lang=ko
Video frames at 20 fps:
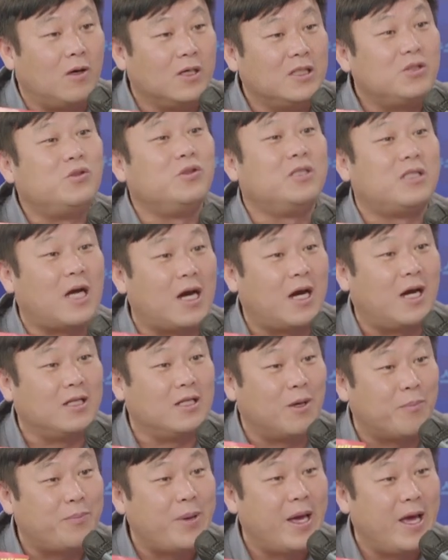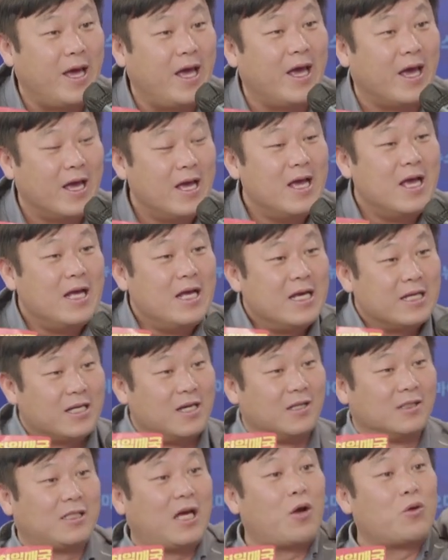이순희 장관 옆에. 아, 그 옆에 그 큰
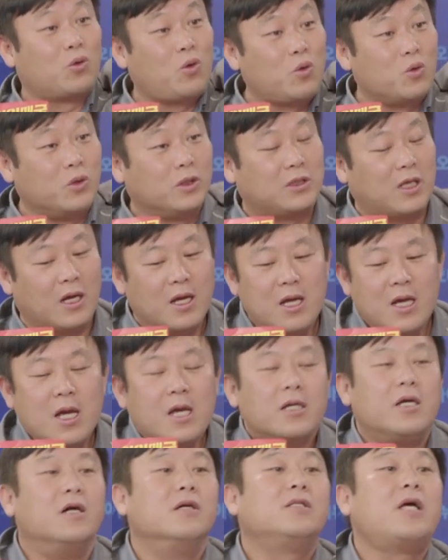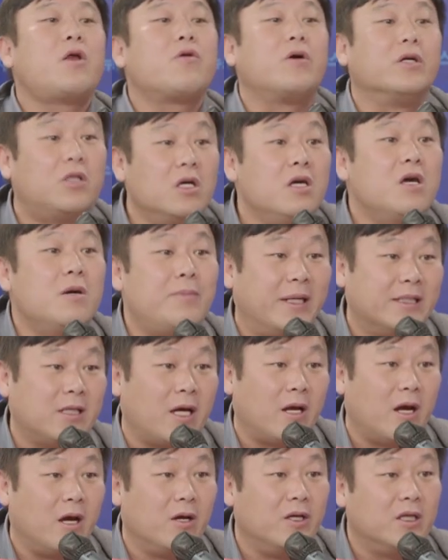통로 있죠. 경사로 통로 있죠. 경사로가 더
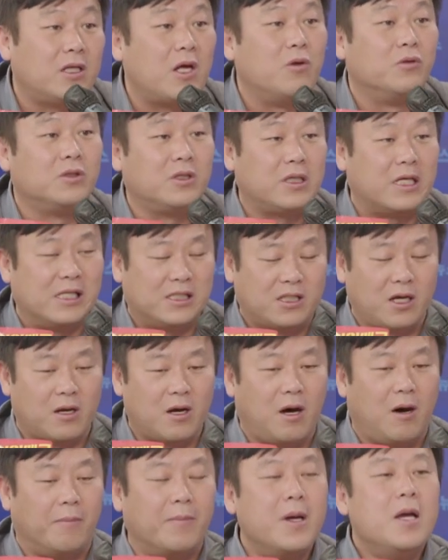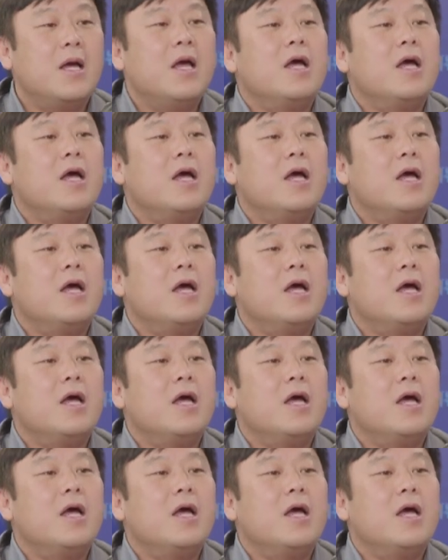위험하잖아요. 이태원 길처럼.